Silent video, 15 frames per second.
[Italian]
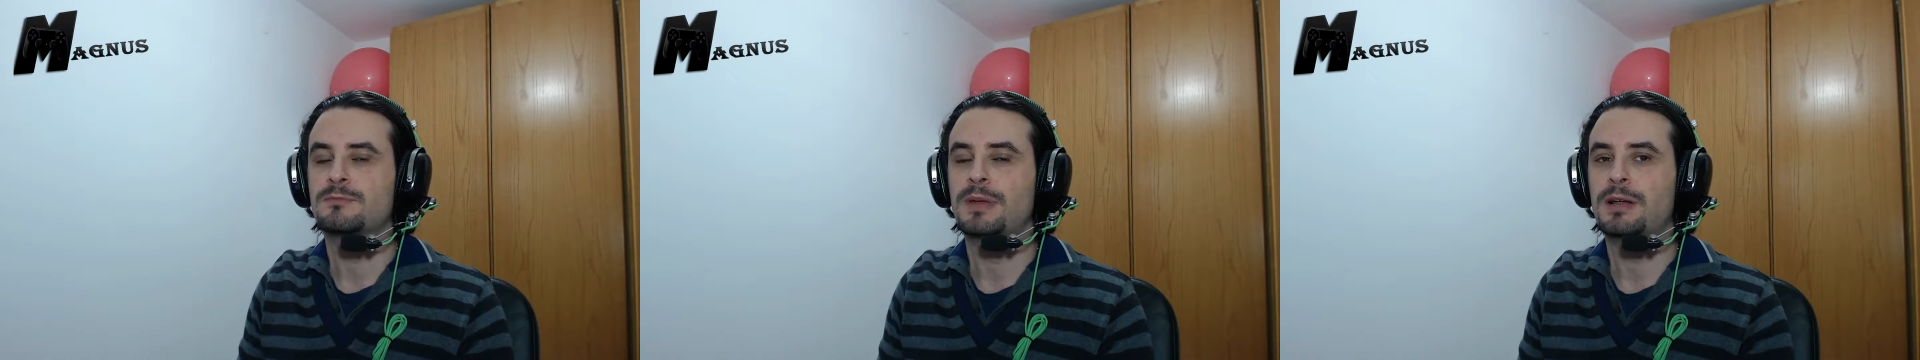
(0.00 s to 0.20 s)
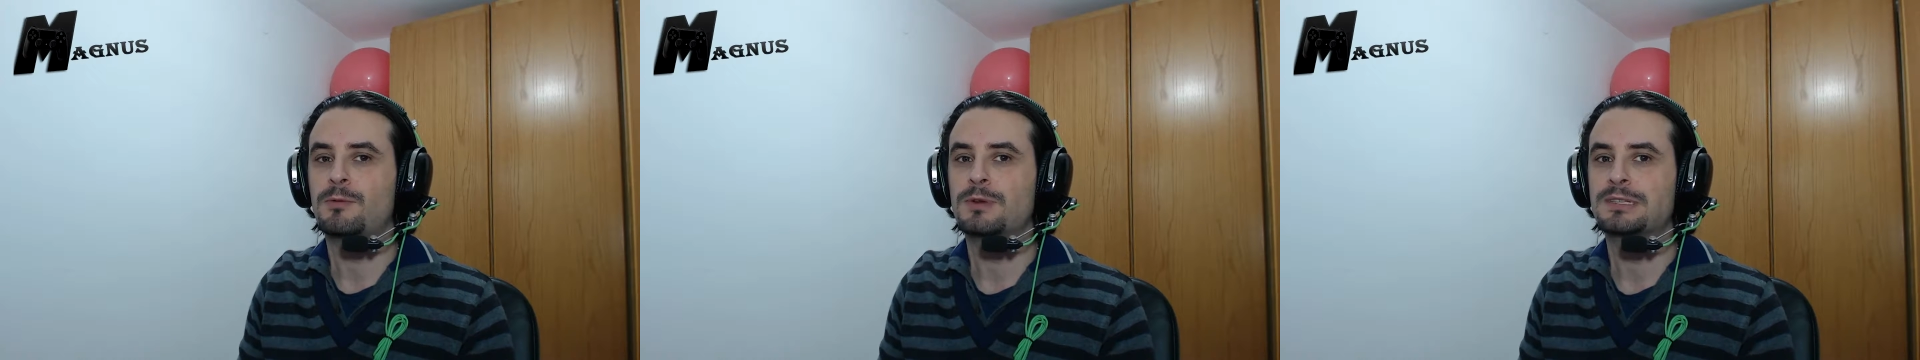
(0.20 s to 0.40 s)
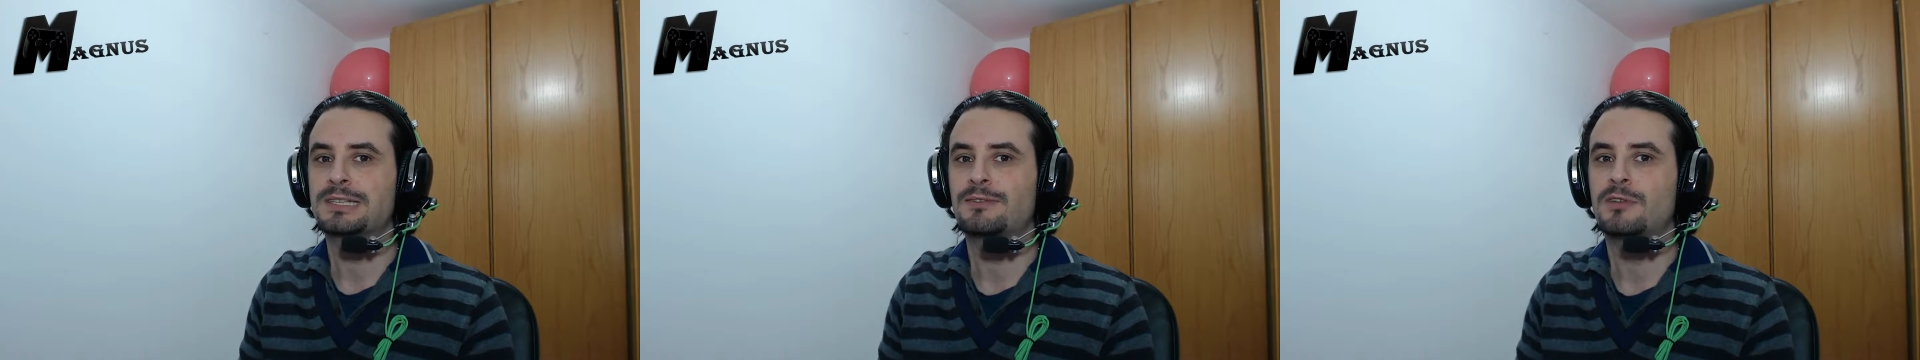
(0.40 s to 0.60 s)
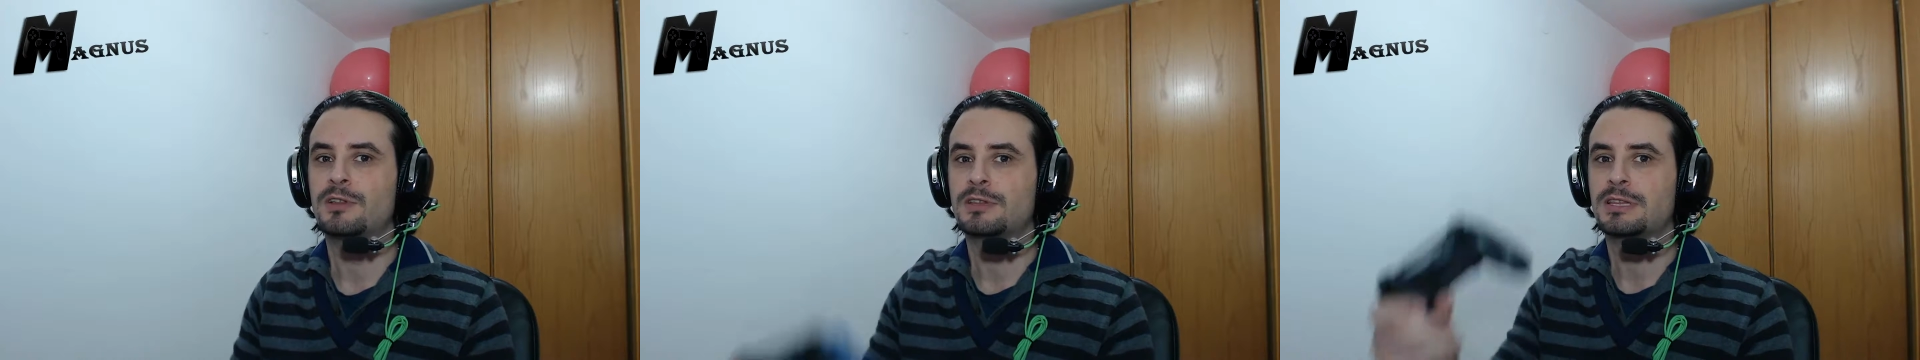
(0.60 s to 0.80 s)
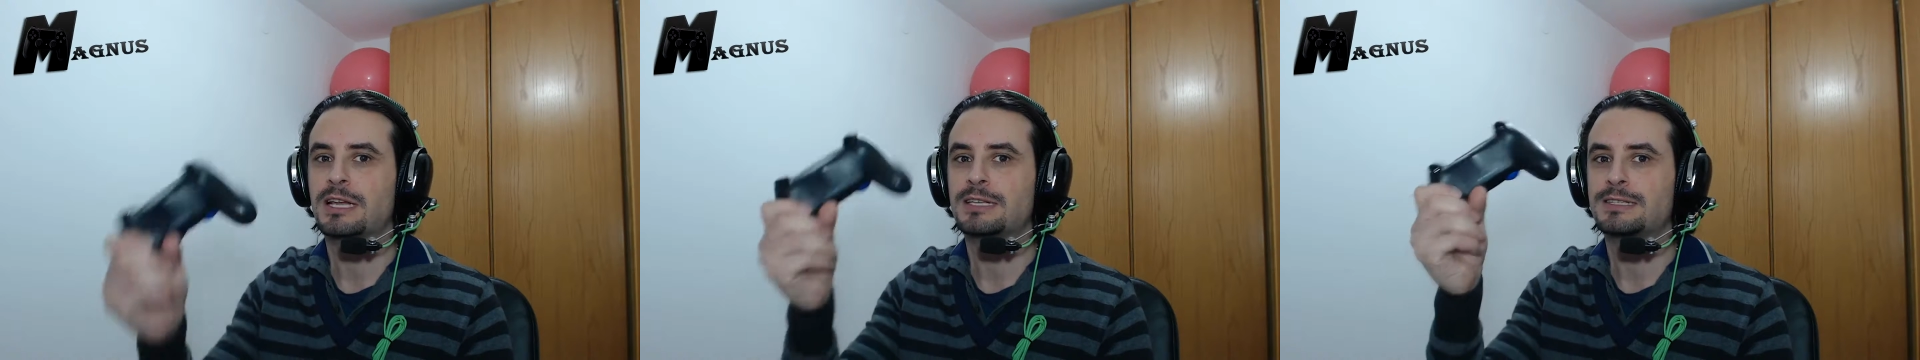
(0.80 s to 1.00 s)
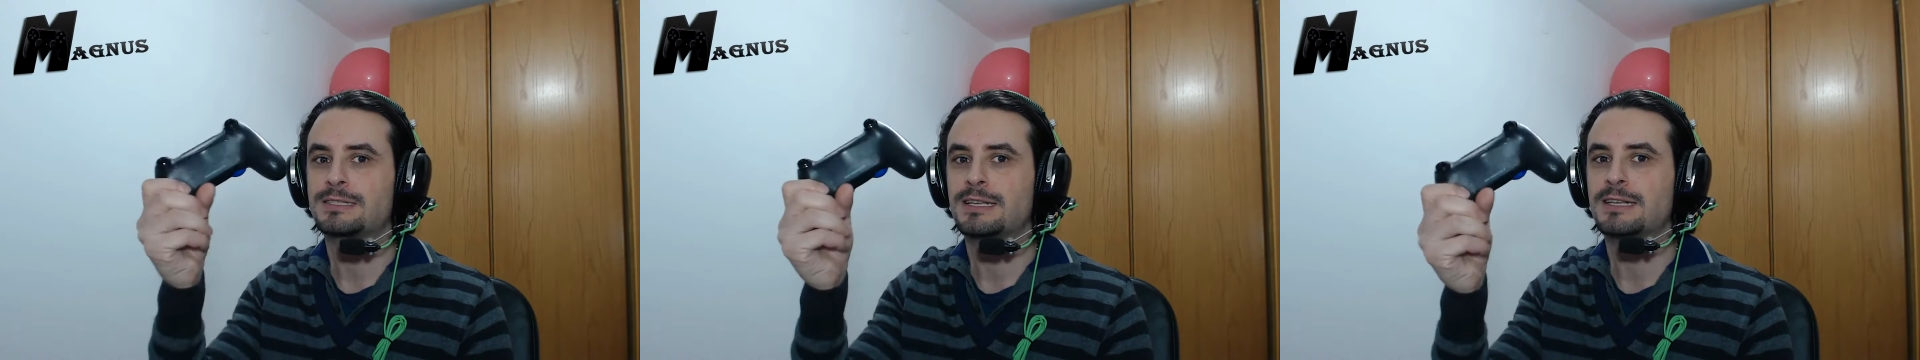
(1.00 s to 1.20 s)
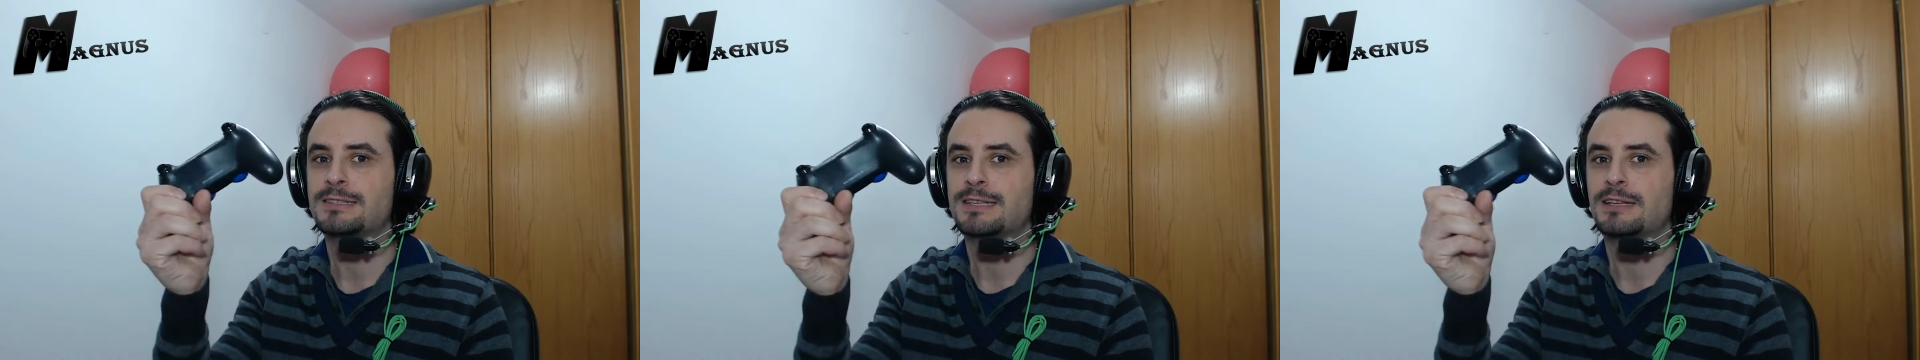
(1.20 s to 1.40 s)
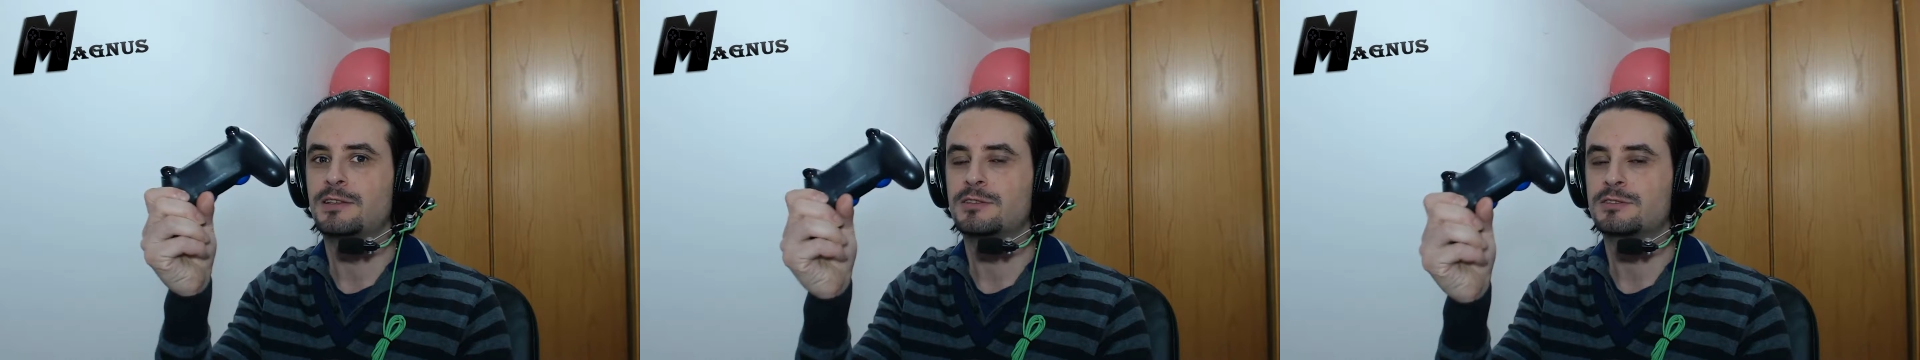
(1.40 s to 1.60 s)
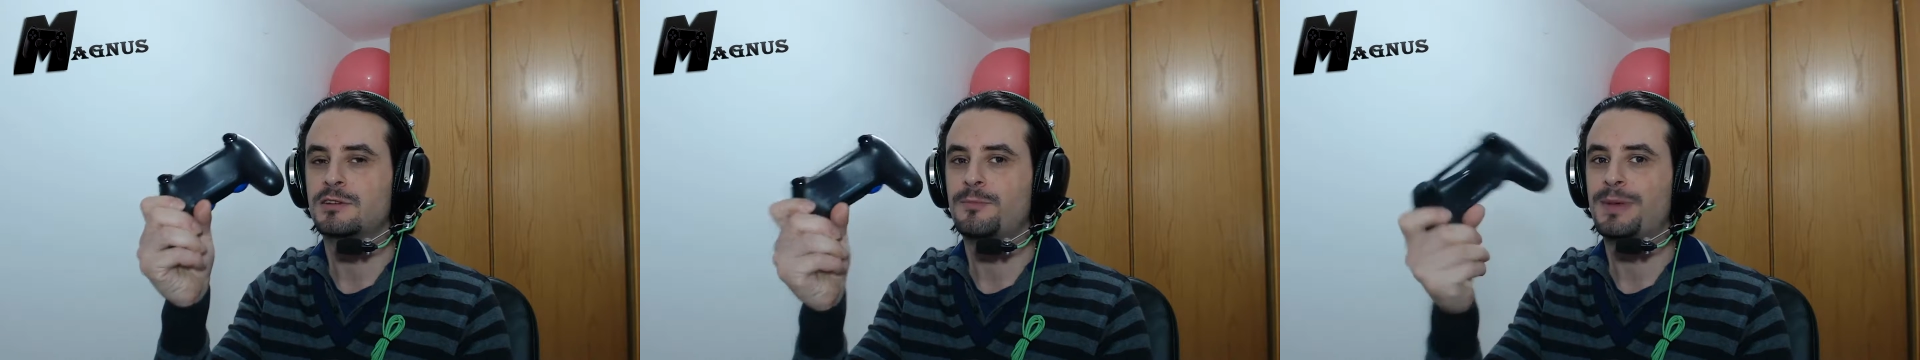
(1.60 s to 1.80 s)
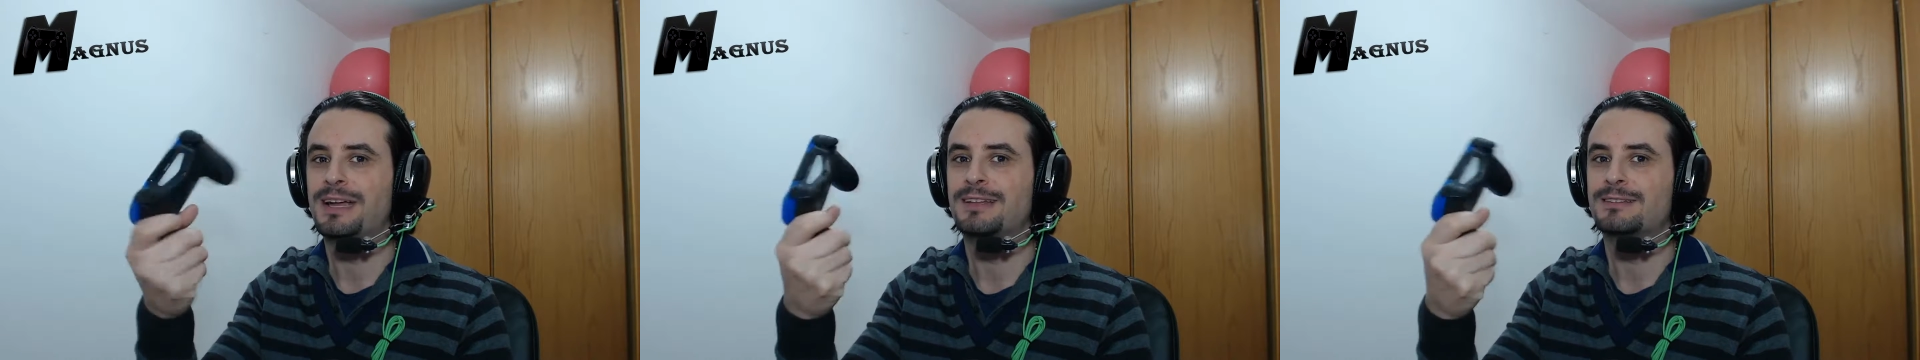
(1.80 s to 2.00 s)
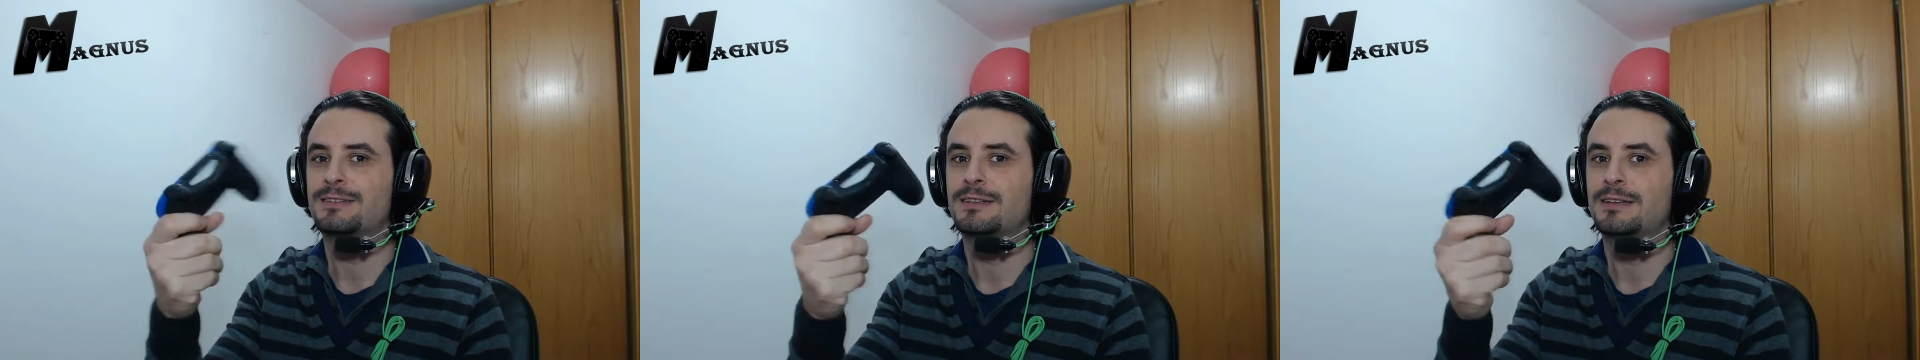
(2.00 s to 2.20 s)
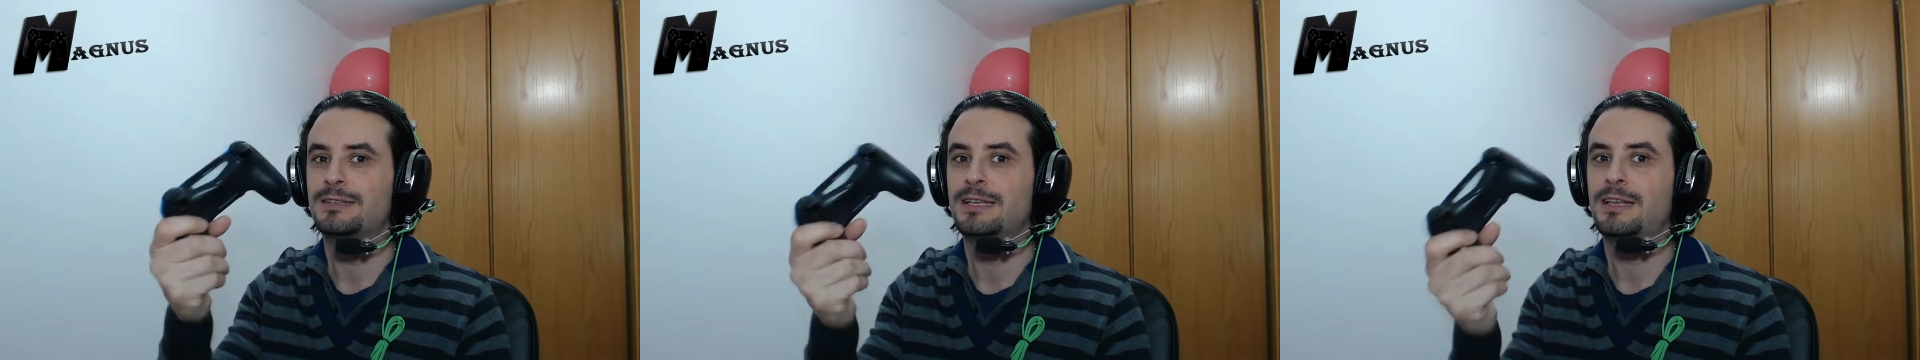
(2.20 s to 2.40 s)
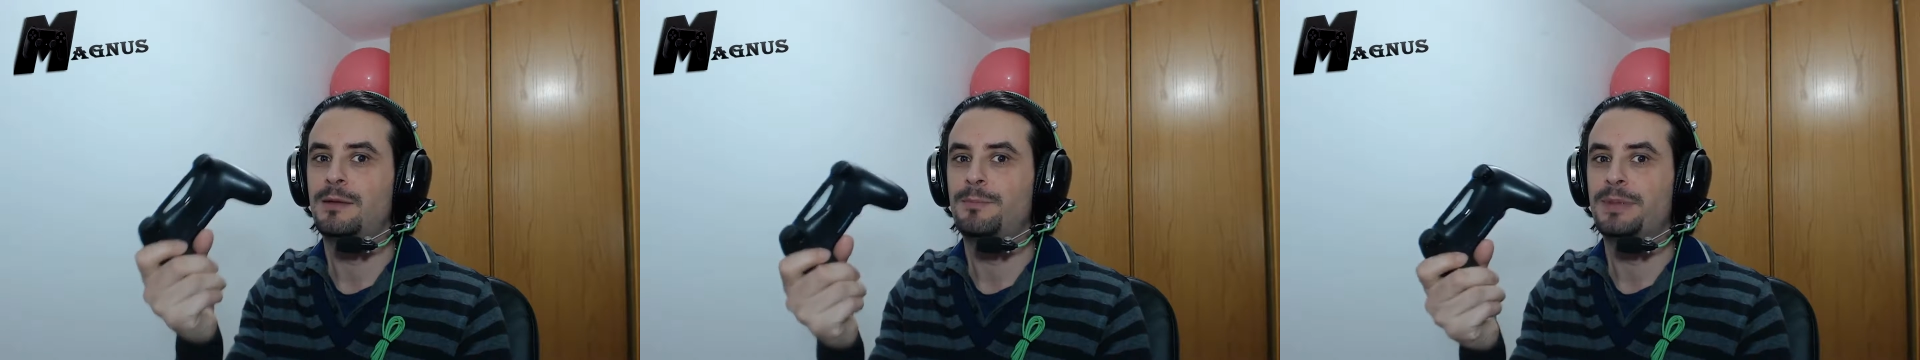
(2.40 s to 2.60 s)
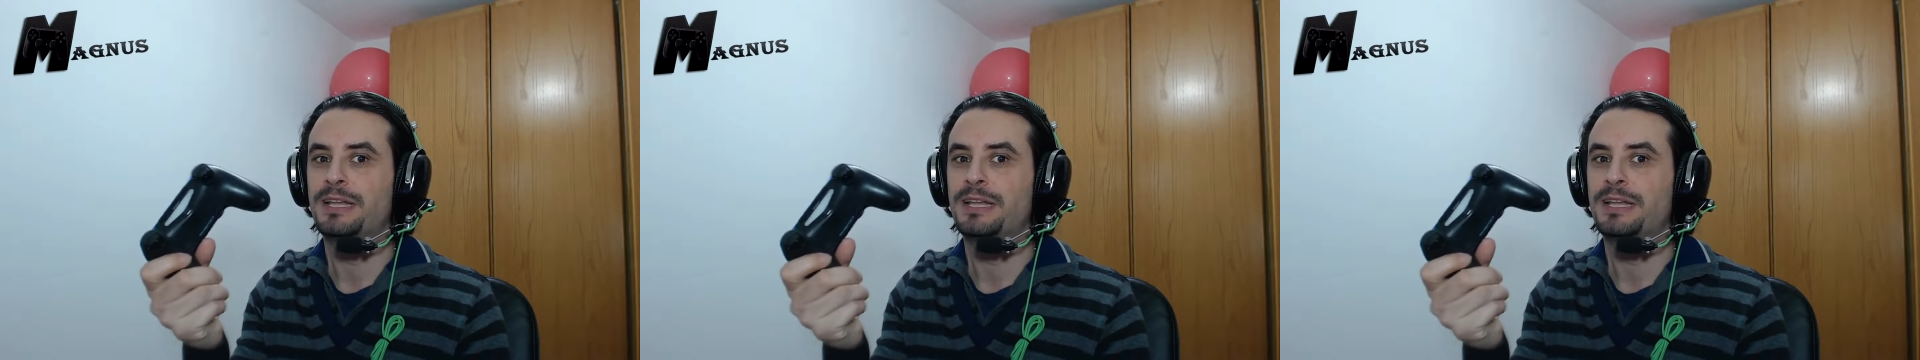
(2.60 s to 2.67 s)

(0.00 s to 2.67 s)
ma questa volta senza il nostro pad della